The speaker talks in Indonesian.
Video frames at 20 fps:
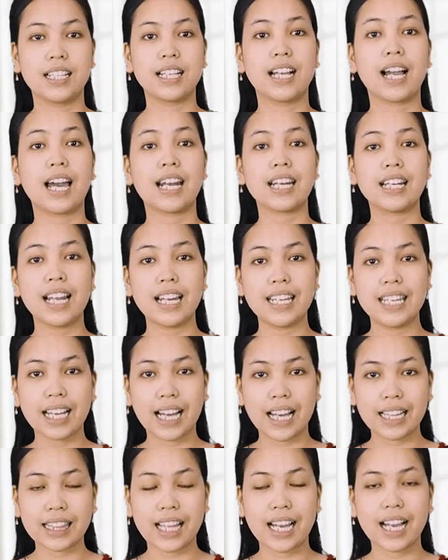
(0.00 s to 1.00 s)
karena
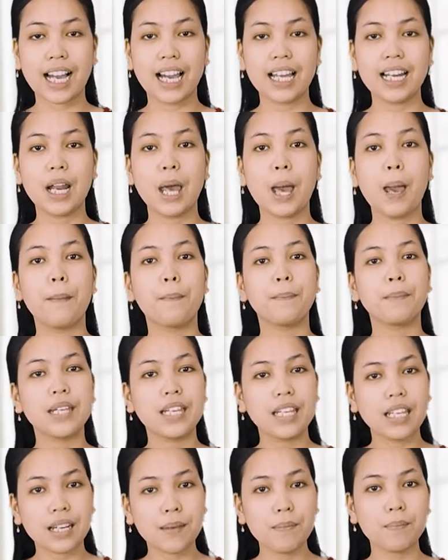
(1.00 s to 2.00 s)
dikatakan
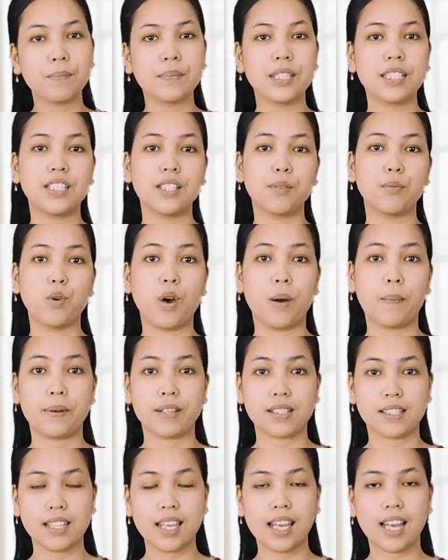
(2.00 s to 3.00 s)
mirip biji buah
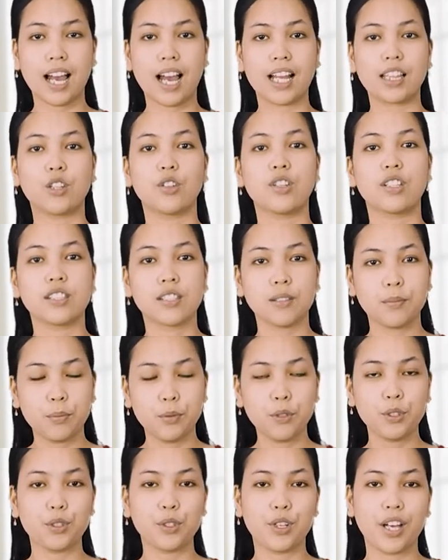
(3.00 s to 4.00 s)
persik atau
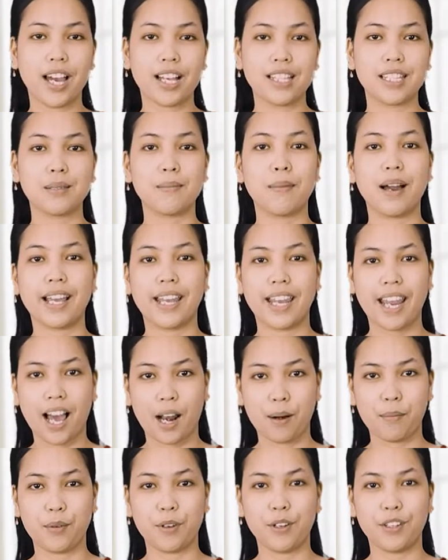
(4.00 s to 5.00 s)
disebut juga sebagai
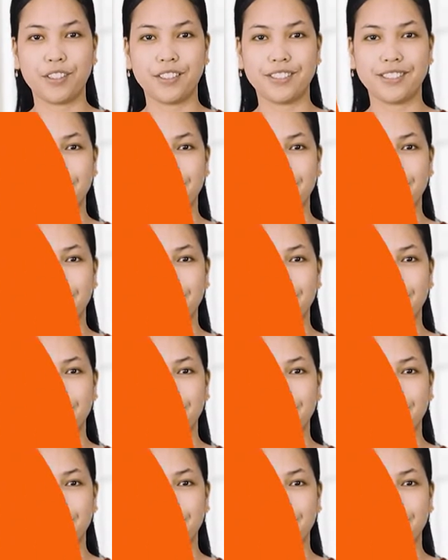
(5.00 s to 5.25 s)
almond.